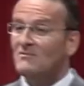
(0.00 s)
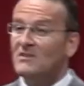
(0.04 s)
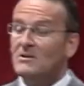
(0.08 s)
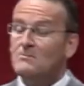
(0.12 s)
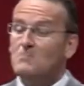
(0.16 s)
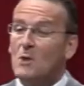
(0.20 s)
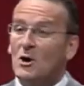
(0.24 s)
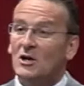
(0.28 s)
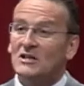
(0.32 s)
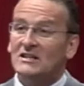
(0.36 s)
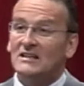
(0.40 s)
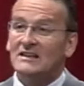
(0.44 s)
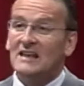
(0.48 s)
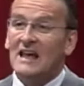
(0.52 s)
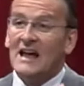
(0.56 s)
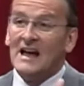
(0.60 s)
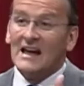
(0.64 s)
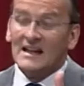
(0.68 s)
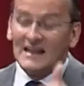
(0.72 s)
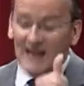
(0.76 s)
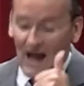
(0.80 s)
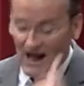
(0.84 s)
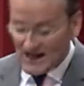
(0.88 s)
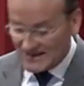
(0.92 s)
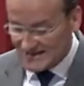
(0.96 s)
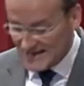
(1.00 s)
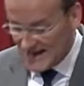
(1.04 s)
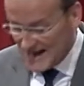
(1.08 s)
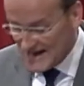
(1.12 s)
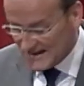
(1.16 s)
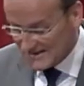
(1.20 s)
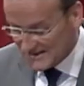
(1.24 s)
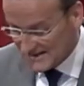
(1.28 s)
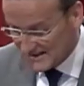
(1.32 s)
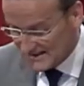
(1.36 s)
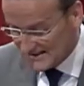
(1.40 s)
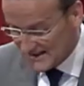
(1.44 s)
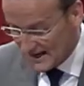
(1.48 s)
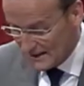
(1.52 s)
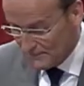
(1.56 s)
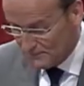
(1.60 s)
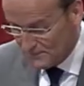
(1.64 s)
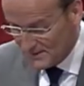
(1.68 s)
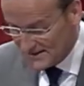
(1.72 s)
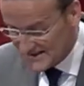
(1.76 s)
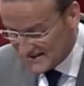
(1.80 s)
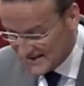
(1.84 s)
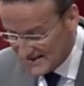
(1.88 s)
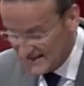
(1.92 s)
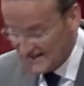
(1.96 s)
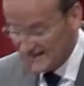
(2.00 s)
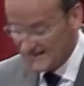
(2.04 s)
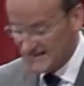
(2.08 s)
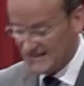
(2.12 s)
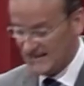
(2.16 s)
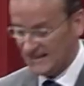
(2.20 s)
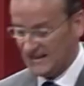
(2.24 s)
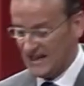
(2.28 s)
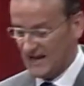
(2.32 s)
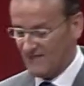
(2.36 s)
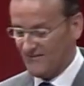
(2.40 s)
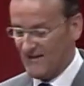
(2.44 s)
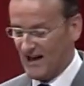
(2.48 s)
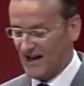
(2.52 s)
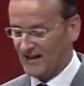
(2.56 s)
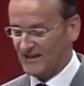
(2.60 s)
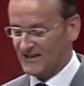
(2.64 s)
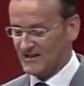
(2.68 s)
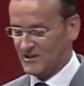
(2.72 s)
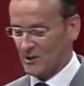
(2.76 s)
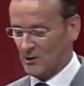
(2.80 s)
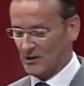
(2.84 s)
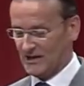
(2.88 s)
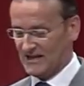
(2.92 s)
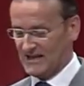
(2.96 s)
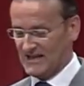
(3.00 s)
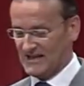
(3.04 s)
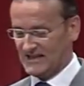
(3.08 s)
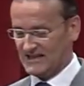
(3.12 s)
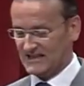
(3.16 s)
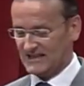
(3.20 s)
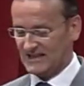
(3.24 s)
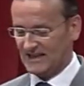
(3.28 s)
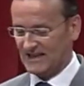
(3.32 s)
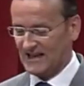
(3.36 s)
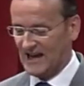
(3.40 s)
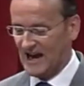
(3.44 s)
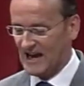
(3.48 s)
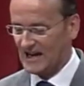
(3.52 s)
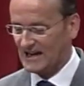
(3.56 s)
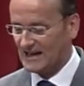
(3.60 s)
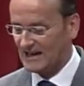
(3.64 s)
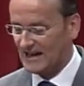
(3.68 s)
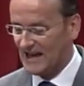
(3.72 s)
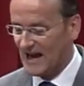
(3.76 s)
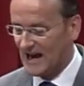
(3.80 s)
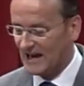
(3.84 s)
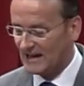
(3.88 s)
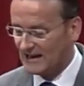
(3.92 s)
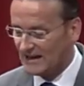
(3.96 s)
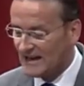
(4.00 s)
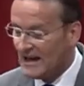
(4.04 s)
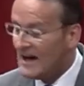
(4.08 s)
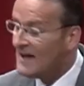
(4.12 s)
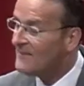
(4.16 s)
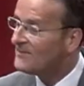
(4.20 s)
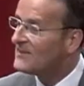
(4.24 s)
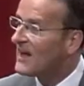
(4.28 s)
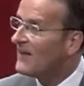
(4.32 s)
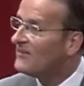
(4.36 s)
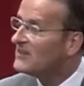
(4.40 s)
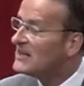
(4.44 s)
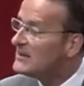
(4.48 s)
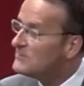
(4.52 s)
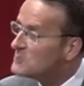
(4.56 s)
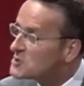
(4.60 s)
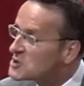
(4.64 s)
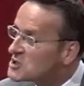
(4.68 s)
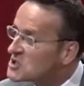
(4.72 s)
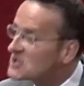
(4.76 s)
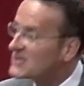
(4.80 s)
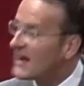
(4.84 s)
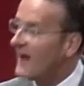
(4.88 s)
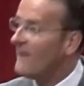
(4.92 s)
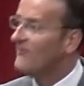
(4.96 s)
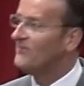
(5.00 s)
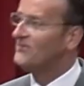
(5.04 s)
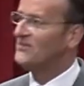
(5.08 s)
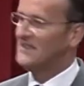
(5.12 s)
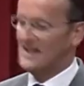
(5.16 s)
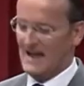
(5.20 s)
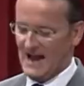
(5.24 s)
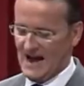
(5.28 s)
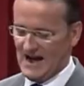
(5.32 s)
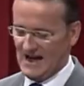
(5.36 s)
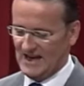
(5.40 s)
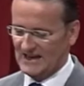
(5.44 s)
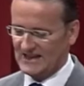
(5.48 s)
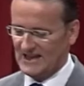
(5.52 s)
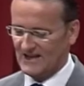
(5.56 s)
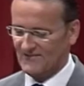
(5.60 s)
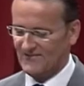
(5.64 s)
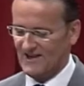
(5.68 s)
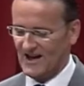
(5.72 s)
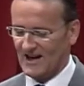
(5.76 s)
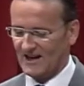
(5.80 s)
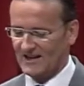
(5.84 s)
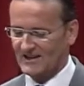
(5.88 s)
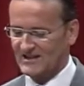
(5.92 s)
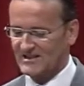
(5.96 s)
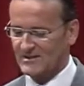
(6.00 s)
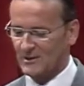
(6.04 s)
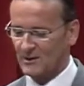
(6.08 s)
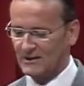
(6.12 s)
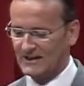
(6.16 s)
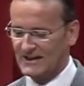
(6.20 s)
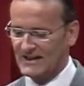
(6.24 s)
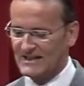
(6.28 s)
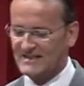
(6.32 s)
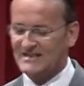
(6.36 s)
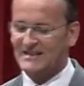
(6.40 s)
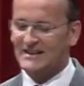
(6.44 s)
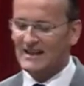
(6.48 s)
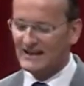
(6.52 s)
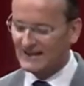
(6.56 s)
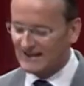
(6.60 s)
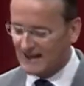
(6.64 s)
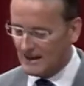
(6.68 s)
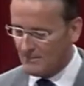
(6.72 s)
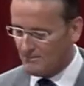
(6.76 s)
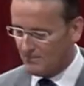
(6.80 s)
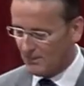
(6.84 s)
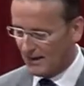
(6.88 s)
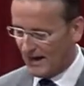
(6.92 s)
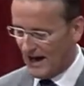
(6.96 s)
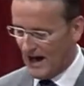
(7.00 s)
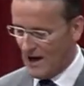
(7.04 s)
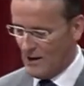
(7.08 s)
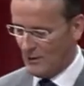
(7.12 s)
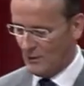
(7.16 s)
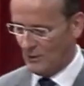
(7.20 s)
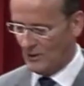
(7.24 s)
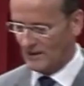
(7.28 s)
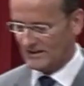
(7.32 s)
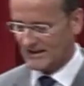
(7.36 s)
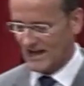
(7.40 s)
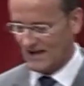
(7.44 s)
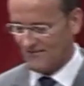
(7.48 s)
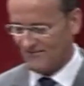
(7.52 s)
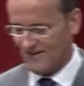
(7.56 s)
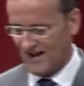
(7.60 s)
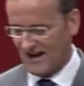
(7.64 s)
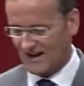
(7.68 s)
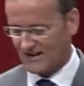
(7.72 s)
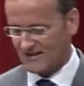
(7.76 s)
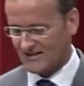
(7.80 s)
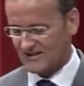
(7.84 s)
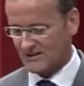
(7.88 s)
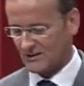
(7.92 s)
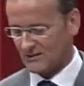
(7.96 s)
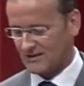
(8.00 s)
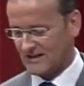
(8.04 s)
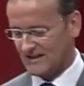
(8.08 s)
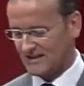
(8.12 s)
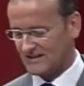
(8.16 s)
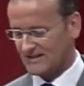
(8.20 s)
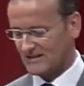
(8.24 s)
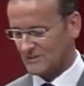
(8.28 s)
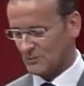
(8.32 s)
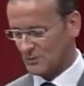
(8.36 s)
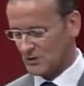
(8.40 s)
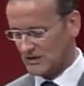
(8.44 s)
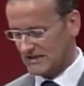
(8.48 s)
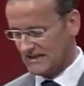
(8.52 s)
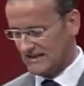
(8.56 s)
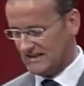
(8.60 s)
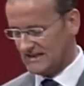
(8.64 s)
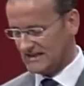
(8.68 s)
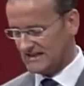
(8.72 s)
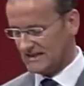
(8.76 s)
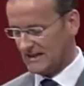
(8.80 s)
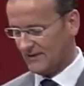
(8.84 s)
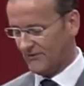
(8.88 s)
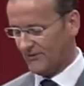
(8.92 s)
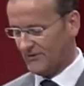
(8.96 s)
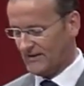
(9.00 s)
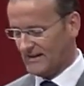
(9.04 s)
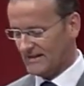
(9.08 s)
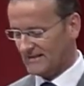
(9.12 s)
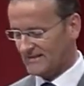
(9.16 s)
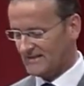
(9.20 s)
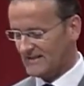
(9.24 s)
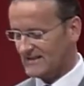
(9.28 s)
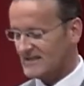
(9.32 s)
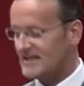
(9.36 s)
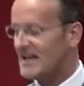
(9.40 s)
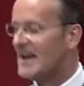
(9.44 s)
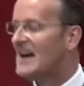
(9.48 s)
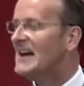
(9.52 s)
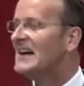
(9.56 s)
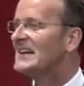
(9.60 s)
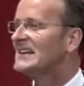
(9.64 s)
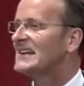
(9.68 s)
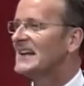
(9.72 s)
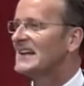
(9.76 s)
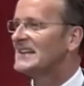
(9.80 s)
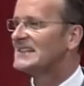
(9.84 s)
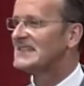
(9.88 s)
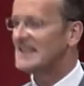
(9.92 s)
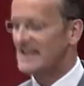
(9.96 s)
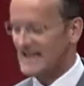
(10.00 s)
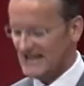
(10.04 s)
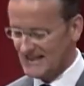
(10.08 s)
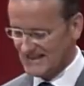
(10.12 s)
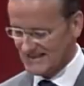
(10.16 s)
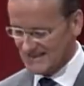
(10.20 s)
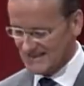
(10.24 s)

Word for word: Wir möchten als erstes den Besitzer der Werkzeugkiste kennenlernen, dann die Bestandteile der Werkzeugkiste, den Gebrauch der Werkzeugkiste und schließlich viertens das